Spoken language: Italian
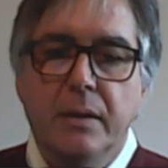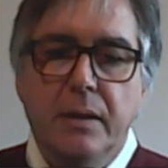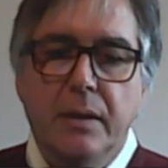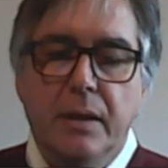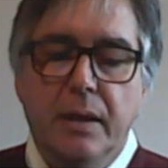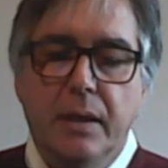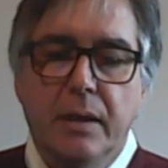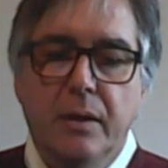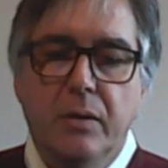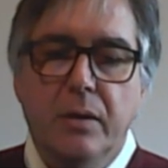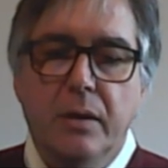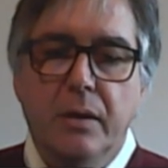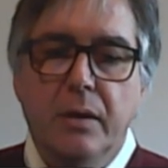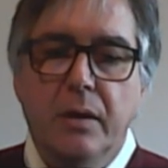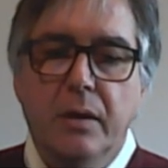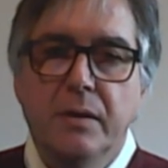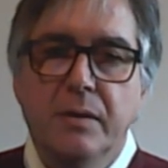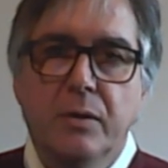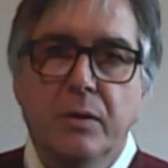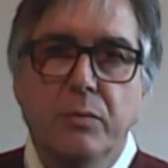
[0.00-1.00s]
E,
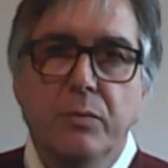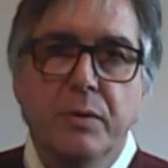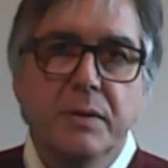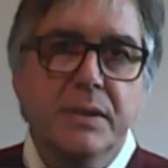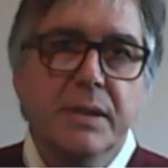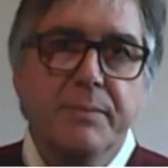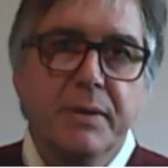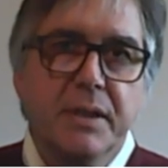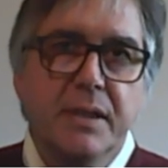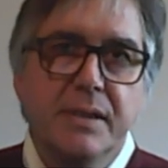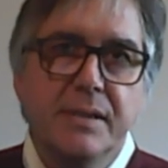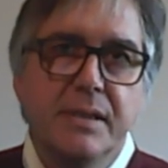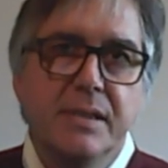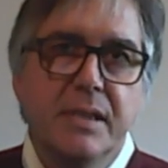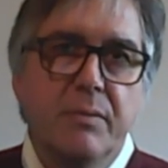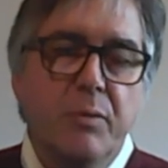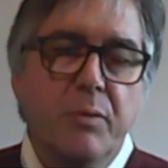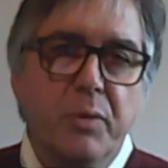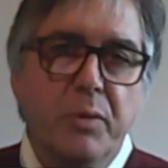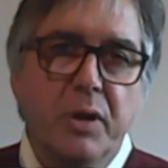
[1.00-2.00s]
eh, come sapete i
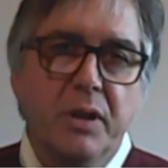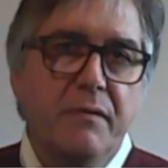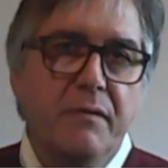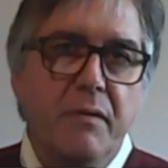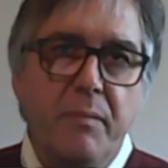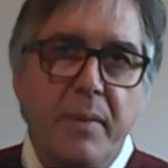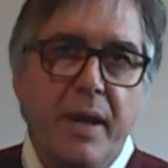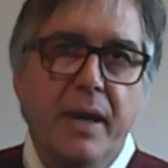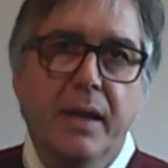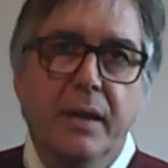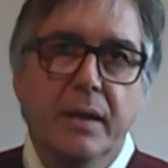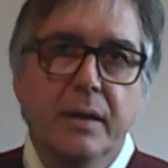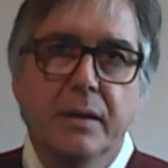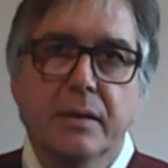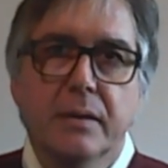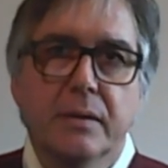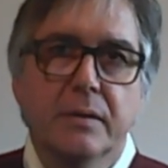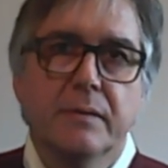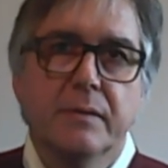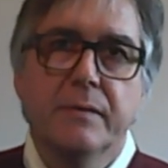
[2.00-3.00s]
sistemi operativi Mac
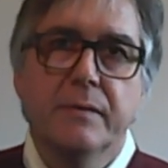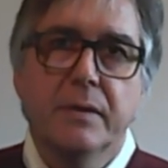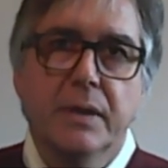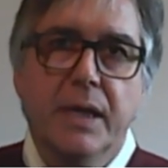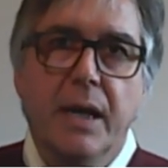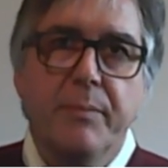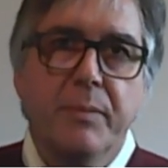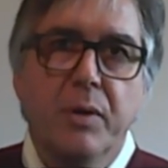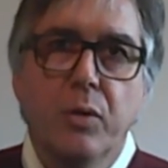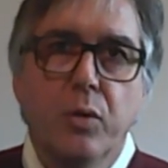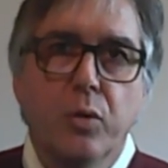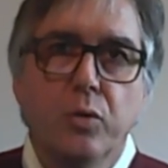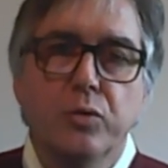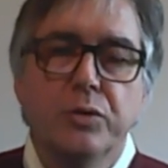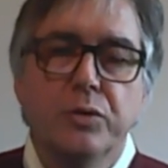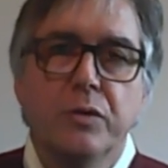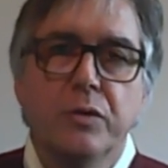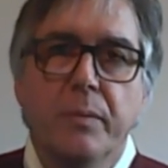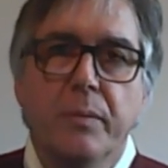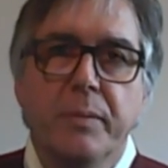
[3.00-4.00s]
eh, cambiano
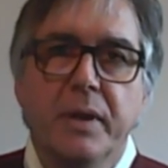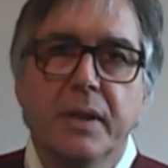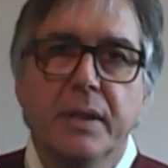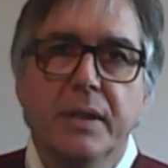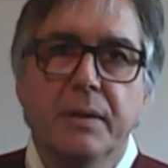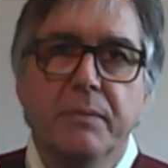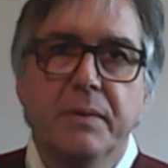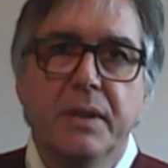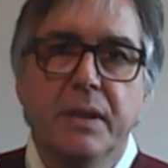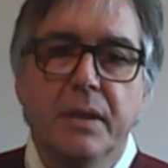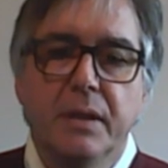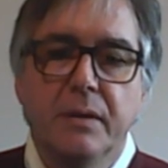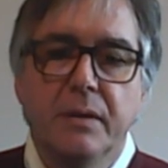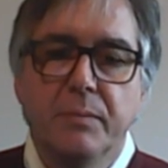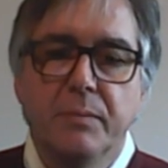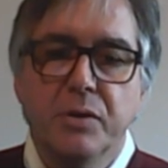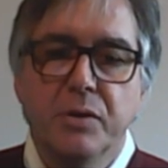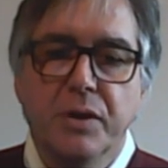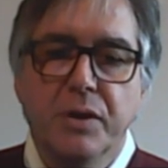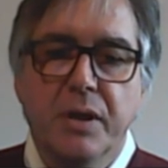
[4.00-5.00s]
continuamente, quindi
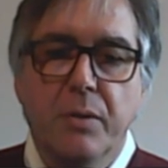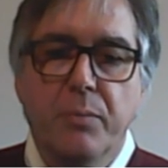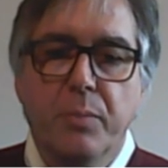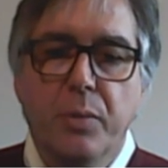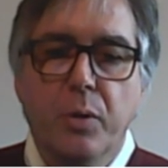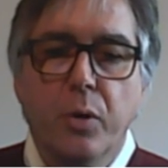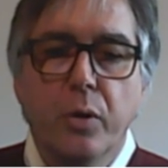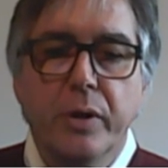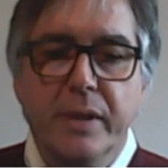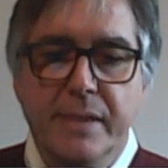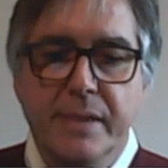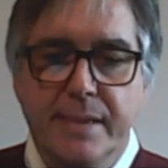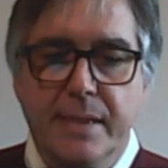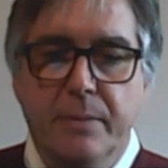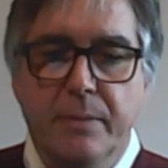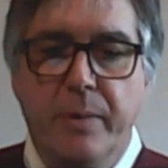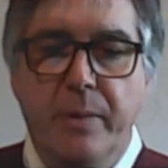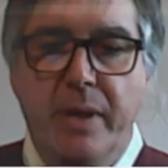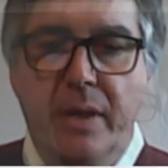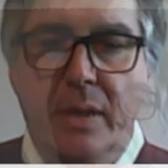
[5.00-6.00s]
bisogna un po'
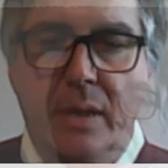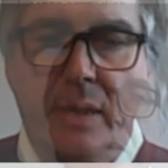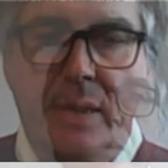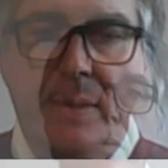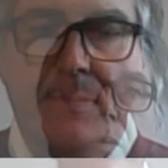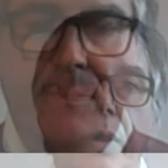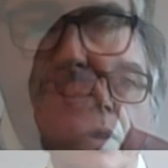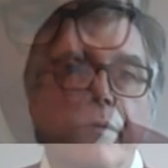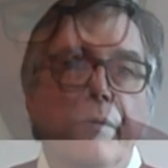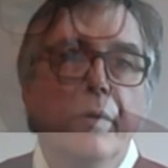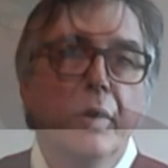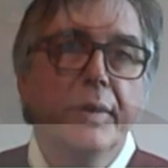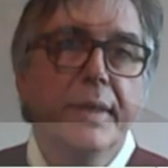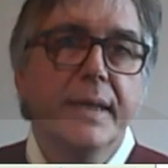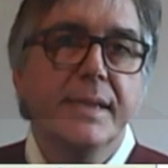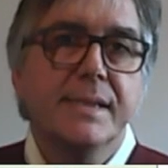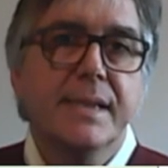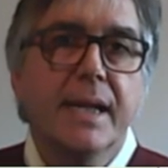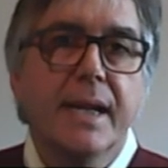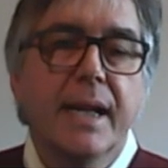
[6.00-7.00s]
inseguirli. Una volta
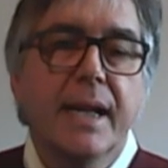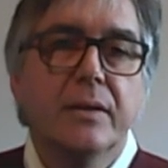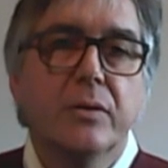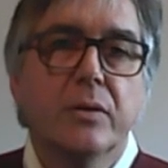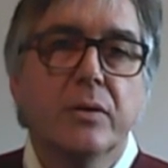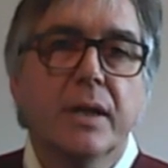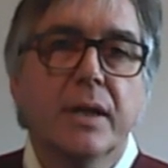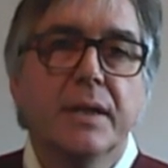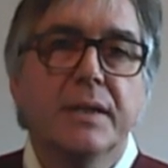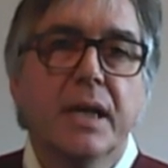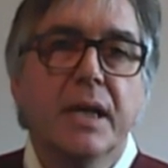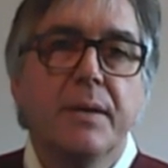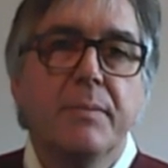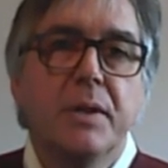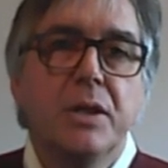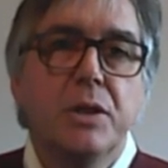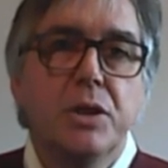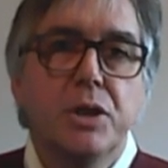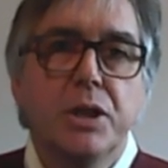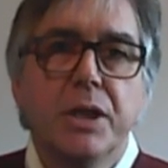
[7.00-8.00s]
installato il Runtime
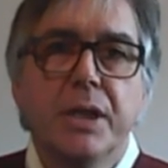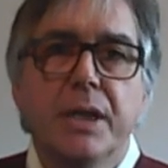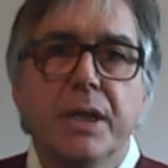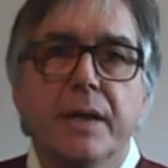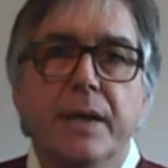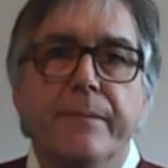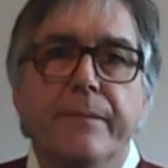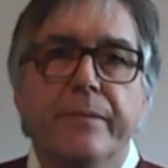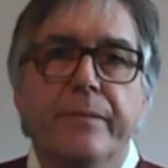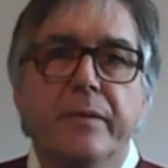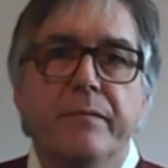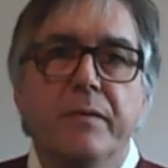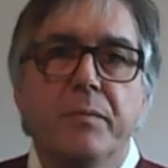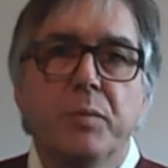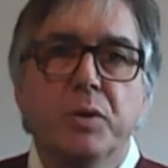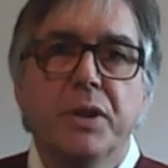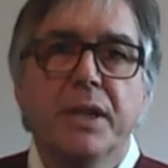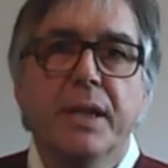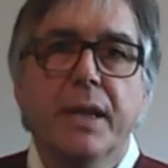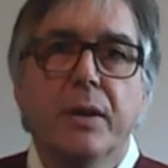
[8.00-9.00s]
Engine vi
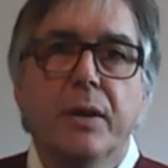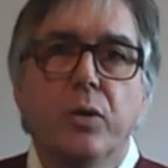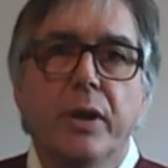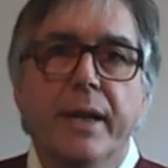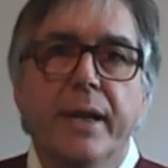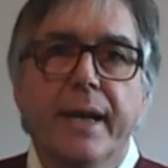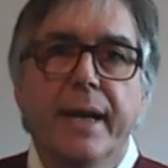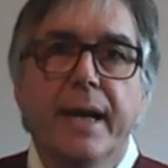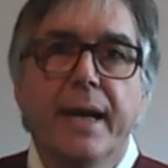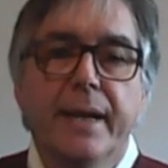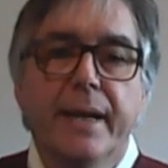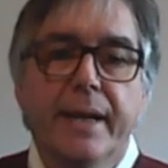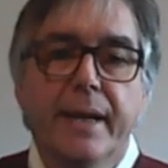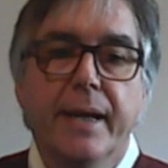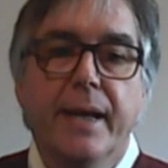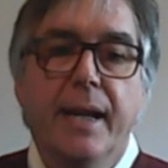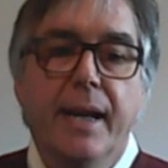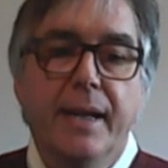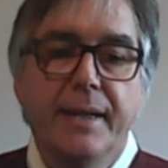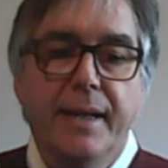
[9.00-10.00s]
potete
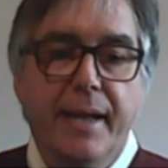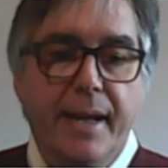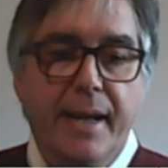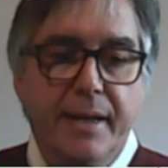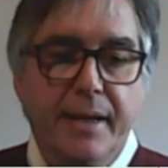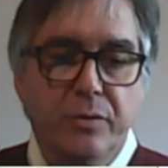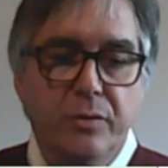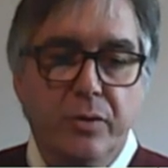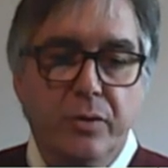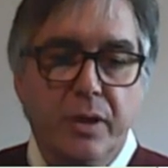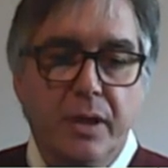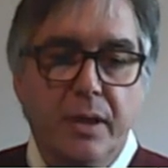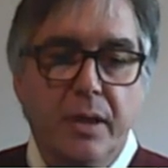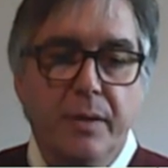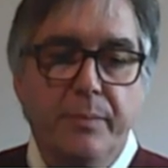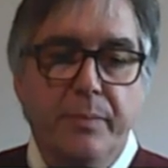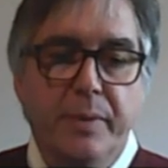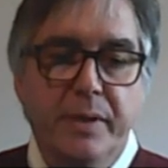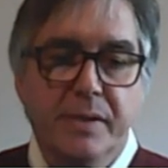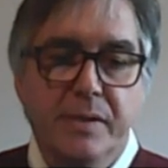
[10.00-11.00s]
collegare alla
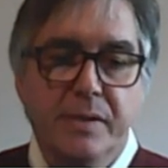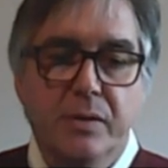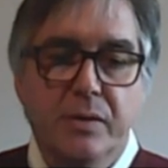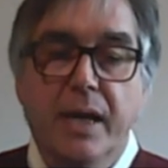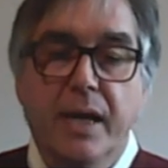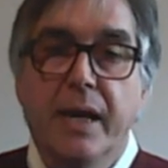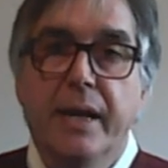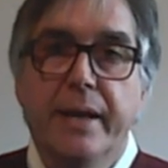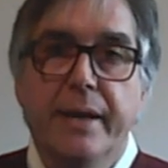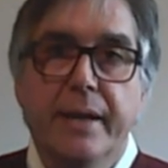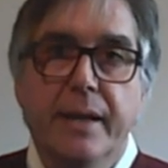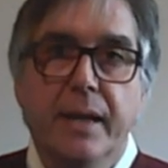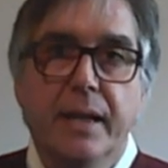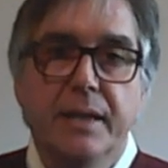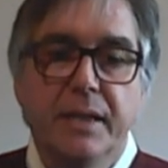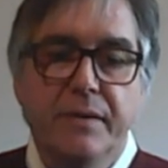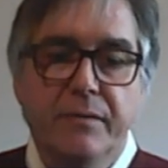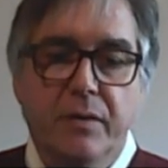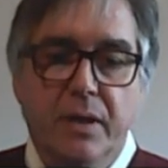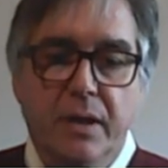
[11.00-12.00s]
directory personale
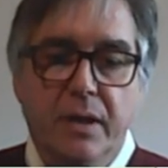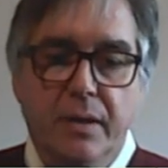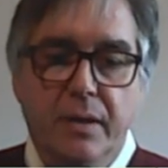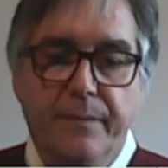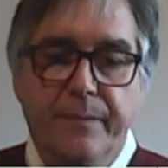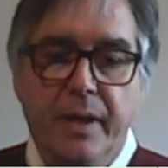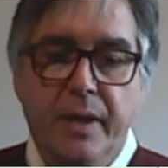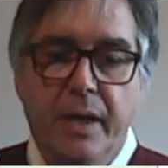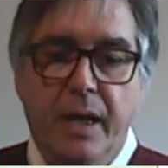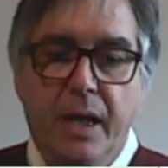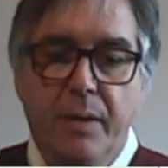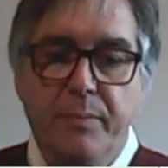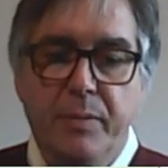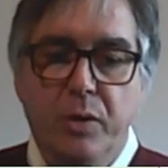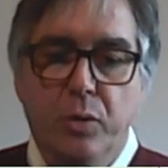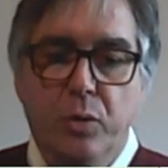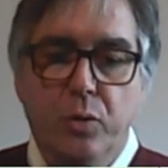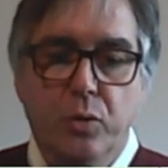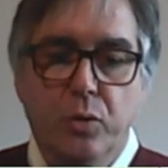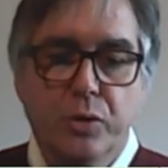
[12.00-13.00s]
relativa al
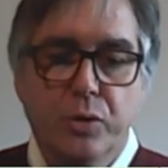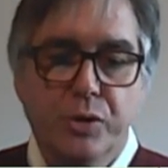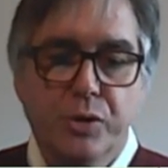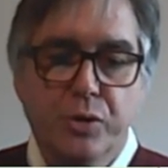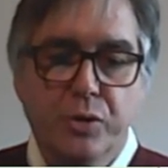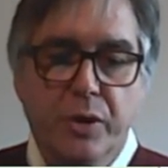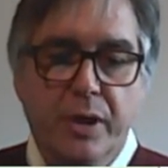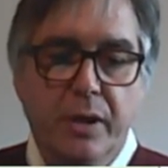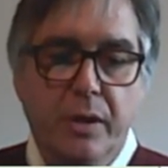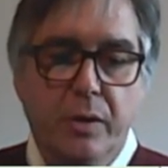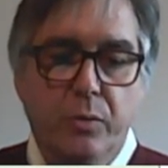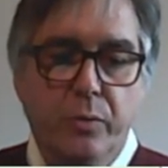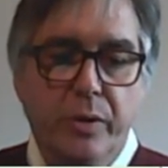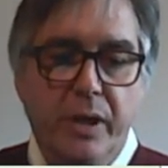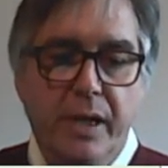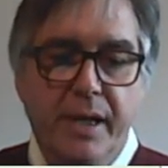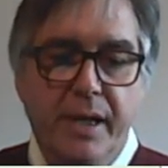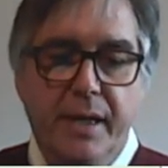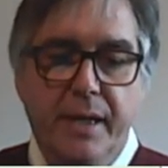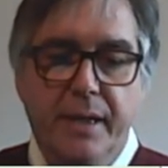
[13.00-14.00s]
mio corso, il cui
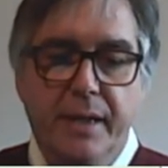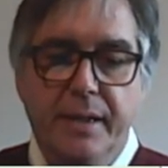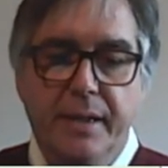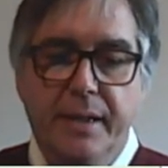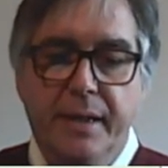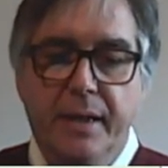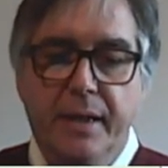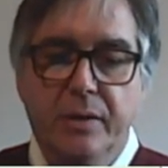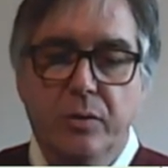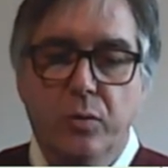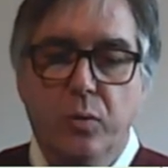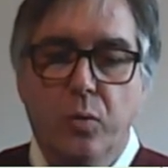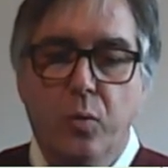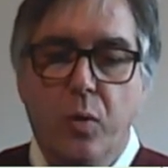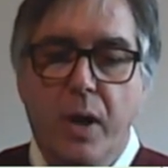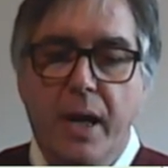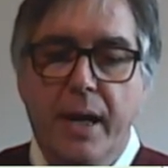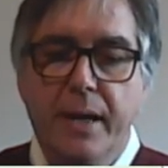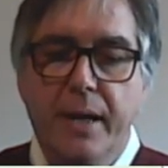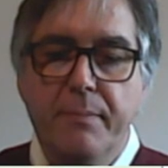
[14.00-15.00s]
link è indicato
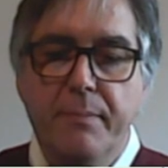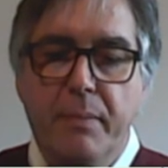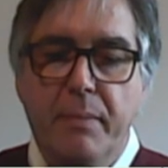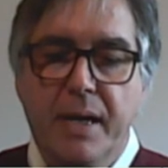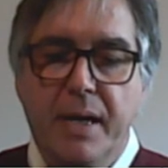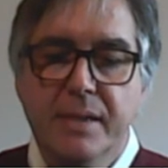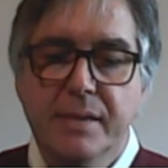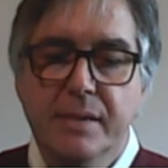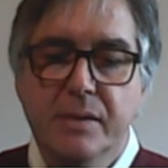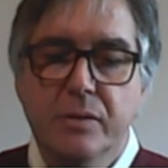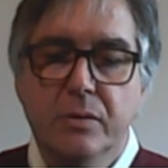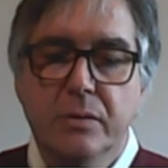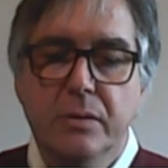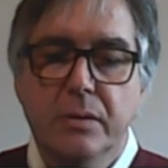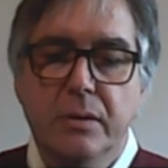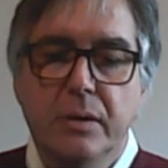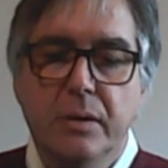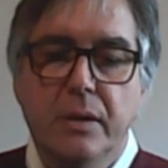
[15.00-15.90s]
qua in basso,